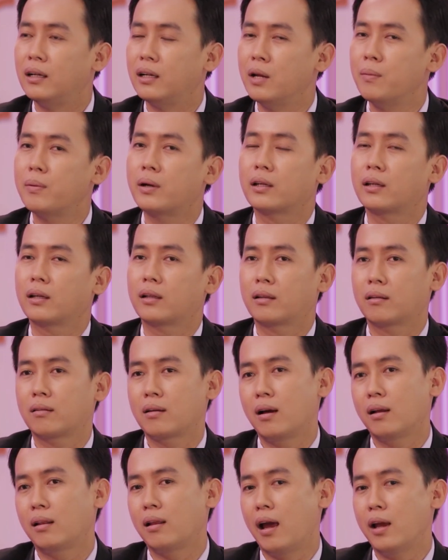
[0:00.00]
À, nếu mà
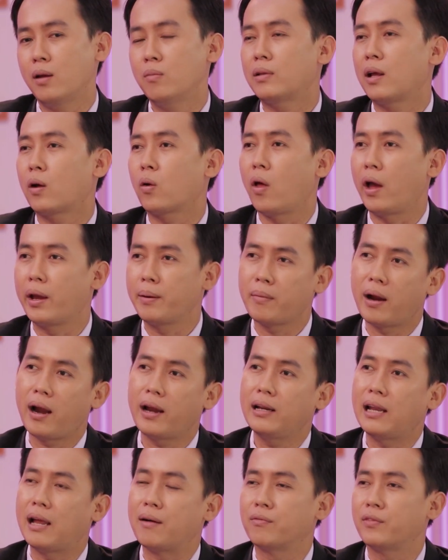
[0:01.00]
cơ thể chúng ta thoải
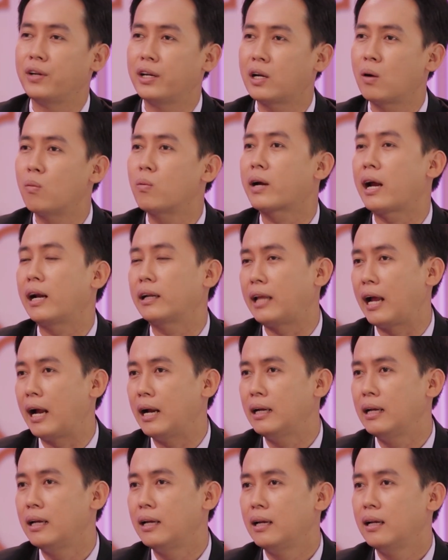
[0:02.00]
mái, làm việc không căng
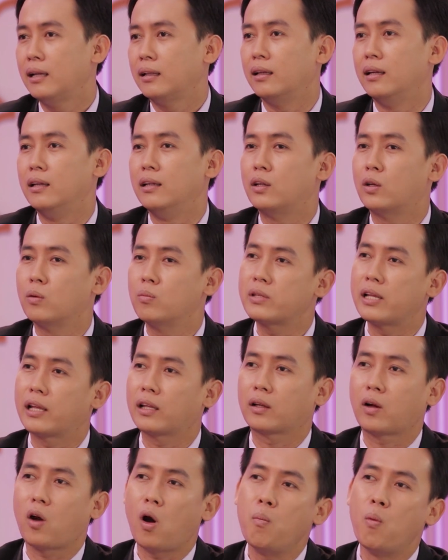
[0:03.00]
thẳng thì cũng sẽ
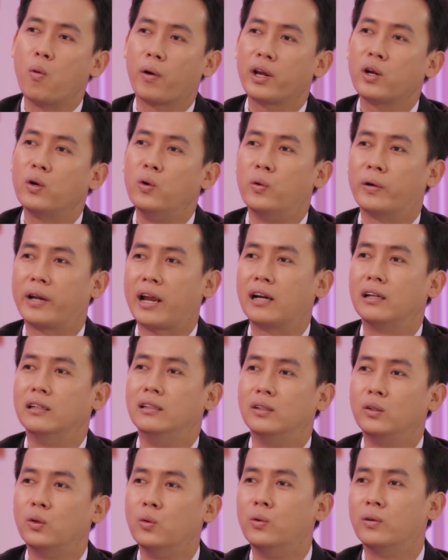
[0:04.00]
có một cái nguồn năng
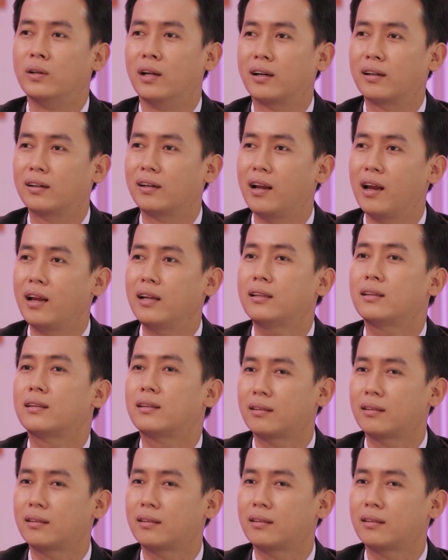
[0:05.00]
lượng, nguồn lực để